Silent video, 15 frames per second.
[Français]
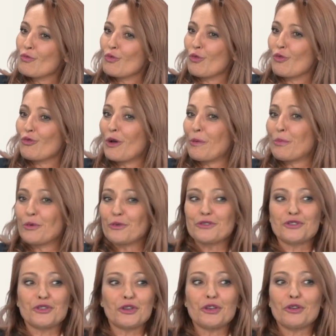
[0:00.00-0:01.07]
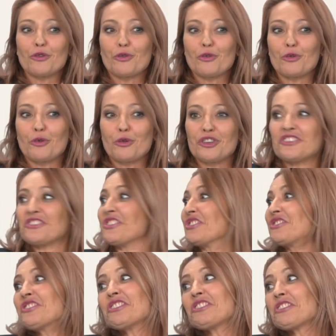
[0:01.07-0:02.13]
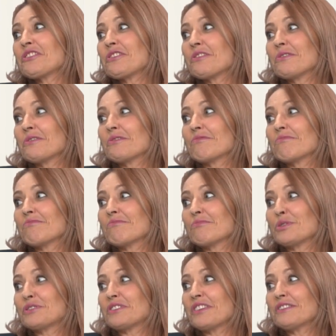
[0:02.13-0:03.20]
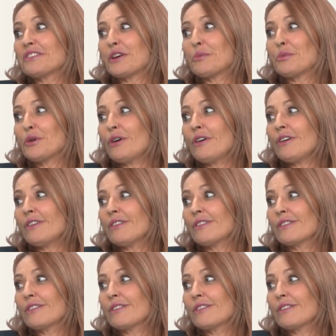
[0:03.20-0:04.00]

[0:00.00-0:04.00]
on va penser esthétique, Bien peut-être d'abord.